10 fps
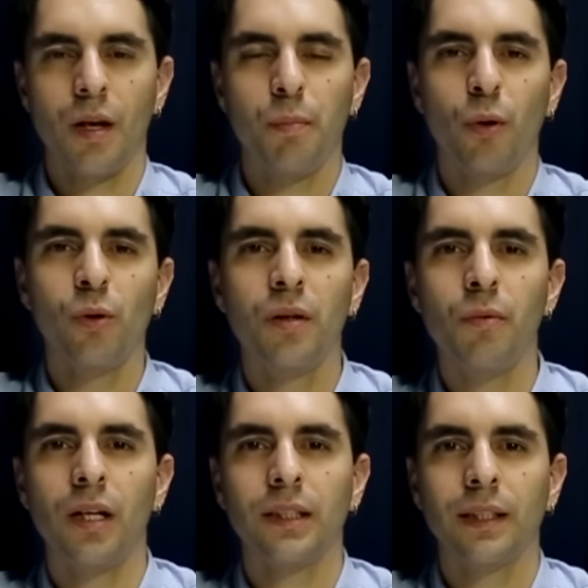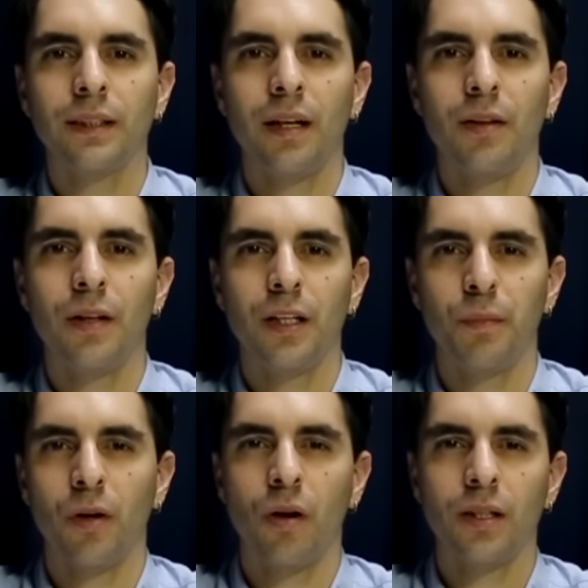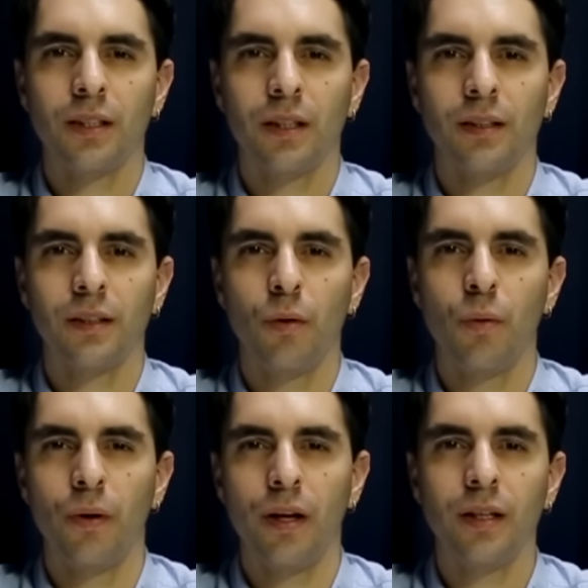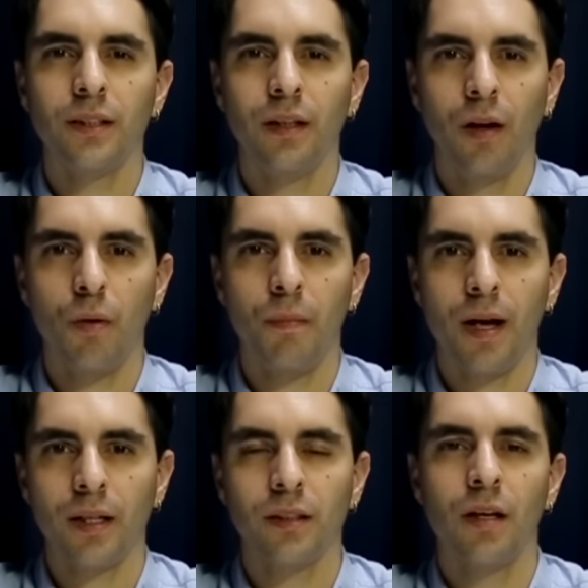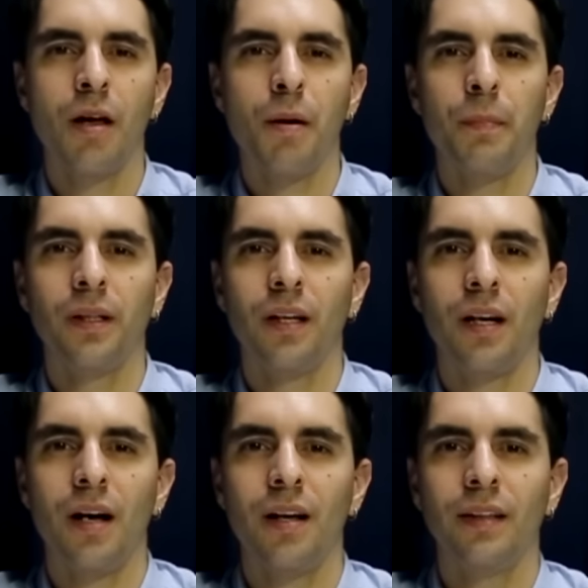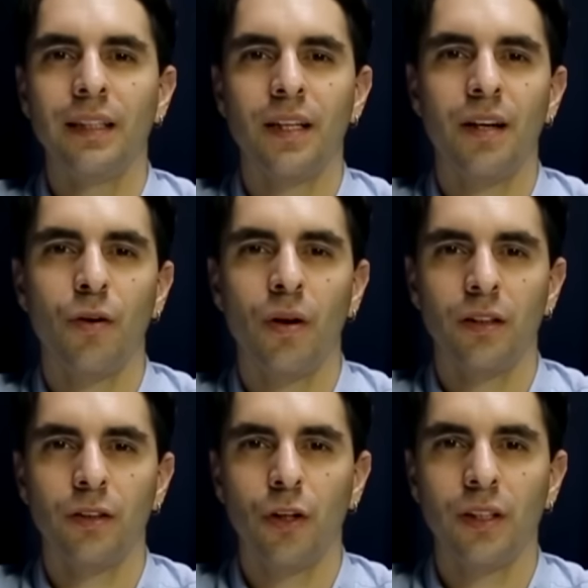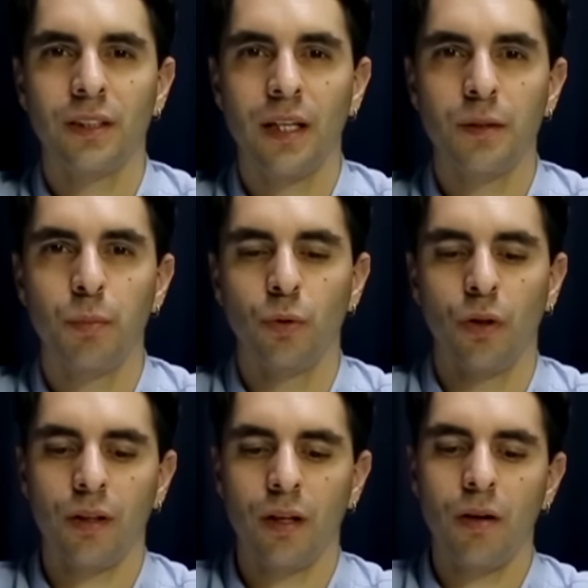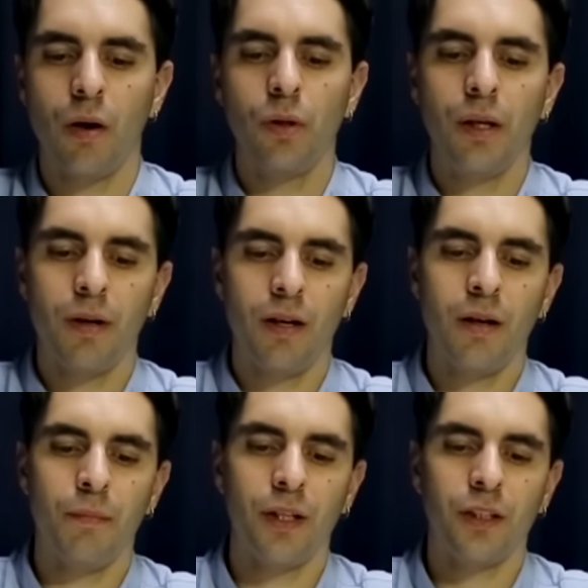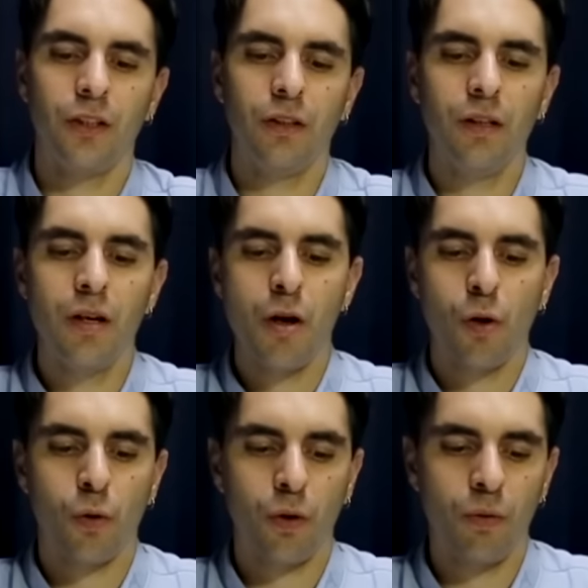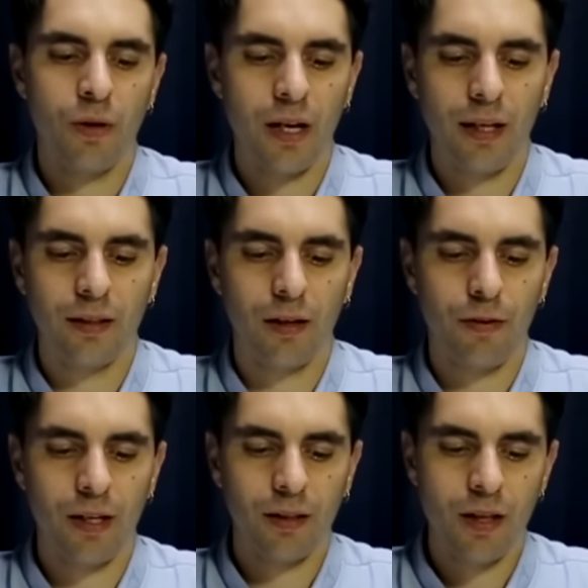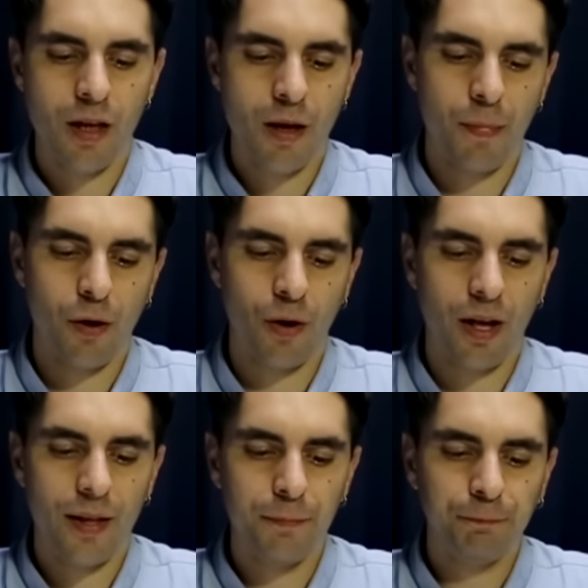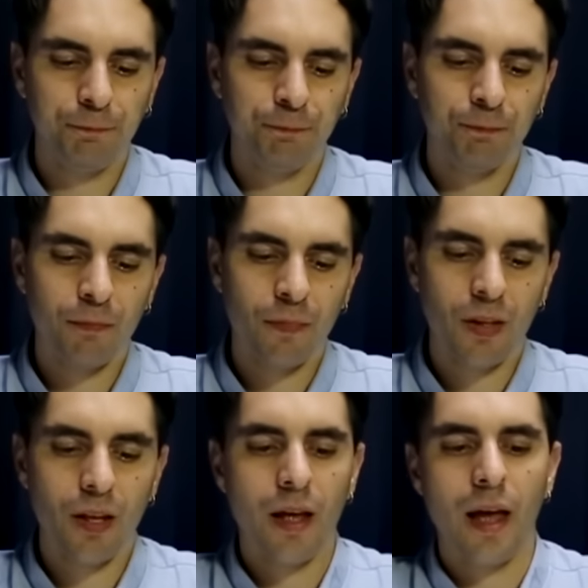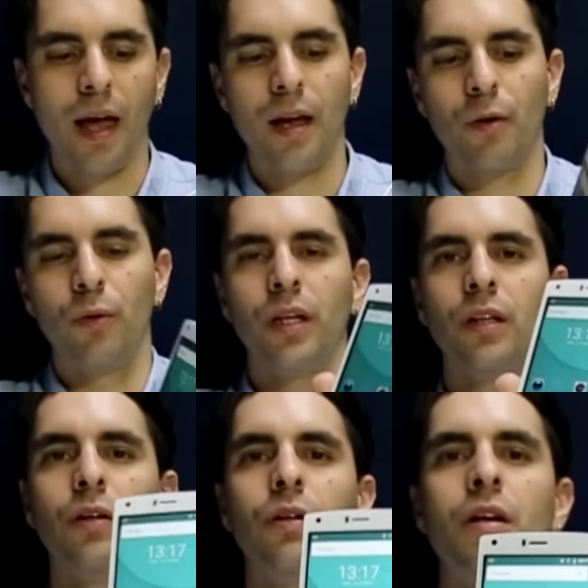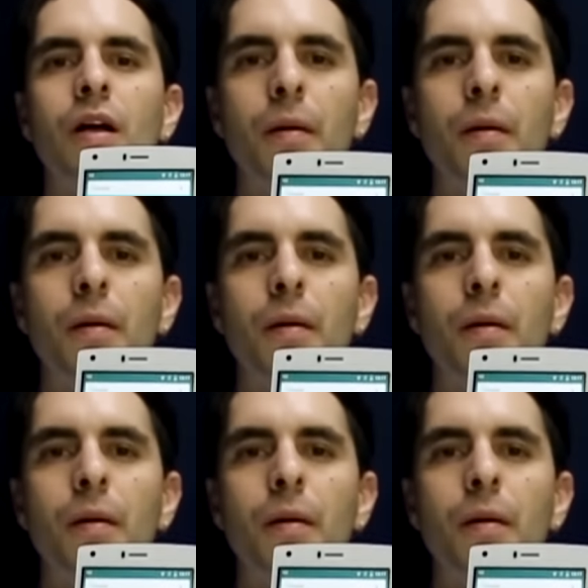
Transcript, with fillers: Y por último, la sexta de las mejoras es que este nuevo X5 Max vendrá de serie con Android 6.0, la última versión, con una interfaz mejorada e incluyendo